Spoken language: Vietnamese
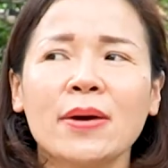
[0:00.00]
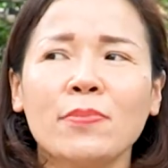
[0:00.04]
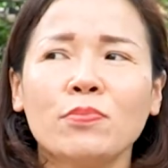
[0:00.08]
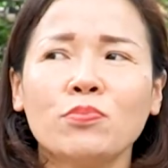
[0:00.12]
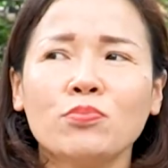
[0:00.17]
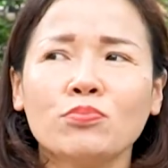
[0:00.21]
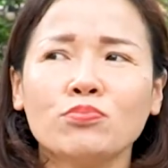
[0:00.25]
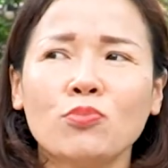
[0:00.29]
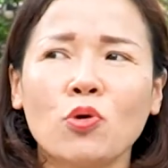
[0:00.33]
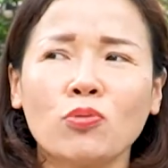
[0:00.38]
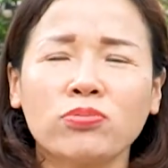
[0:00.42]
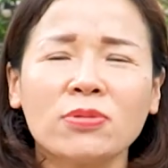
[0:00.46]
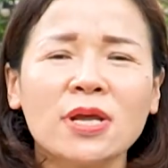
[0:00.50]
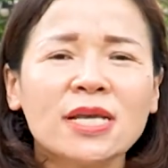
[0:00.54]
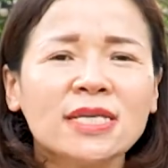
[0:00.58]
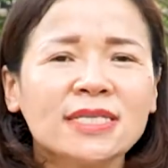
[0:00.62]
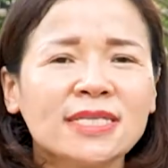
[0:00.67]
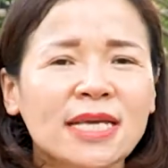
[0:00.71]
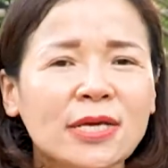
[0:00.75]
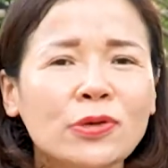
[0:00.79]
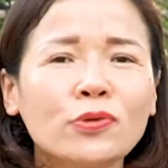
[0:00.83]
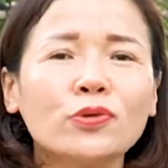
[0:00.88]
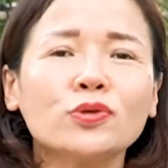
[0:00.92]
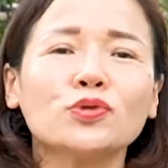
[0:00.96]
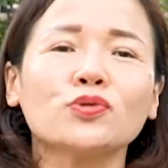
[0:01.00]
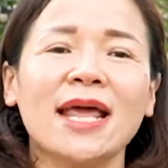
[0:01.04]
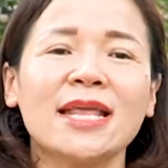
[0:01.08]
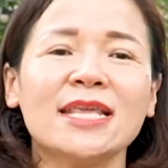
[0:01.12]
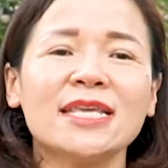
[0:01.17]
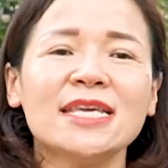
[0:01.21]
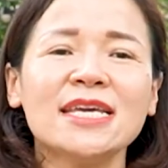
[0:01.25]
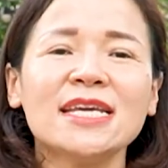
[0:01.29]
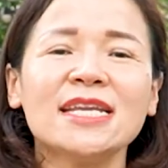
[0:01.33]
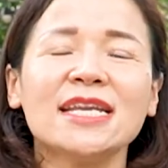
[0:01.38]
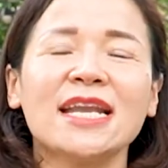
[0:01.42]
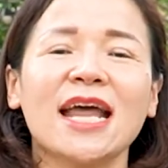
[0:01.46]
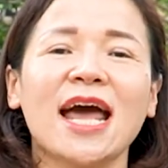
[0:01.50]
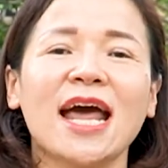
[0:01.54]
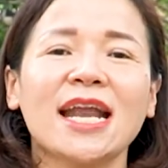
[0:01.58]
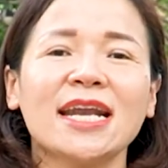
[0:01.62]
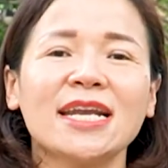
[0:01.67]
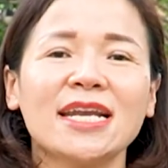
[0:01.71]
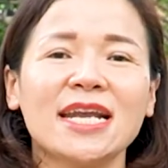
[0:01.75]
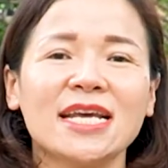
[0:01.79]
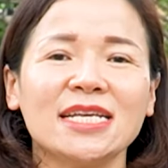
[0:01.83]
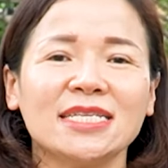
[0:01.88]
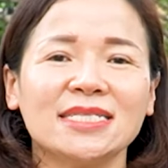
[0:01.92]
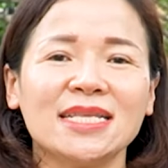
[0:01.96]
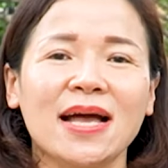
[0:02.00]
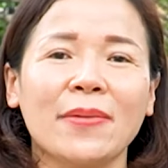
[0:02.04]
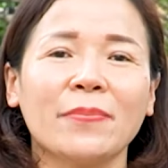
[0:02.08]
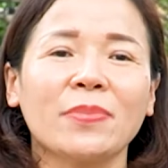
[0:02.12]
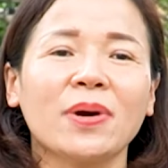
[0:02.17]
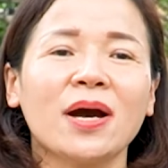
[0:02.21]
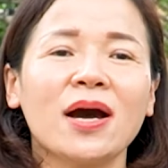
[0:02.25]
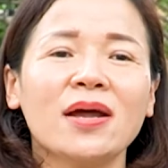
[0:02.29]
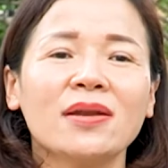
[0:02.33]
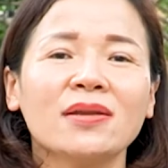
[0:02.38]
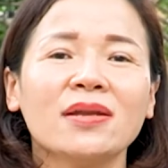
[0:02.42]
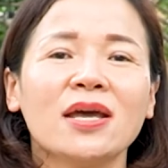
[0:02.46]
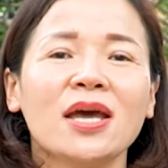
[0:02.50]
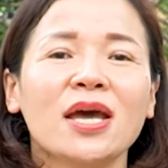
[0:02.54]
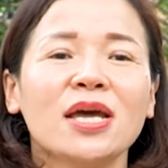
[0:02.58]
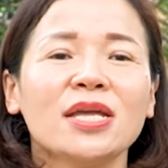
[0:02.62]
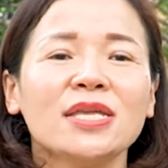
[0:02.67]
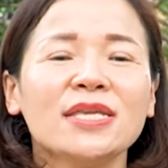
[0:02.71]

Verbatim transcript: mục đích chính của là nhịn ăn để giảm cân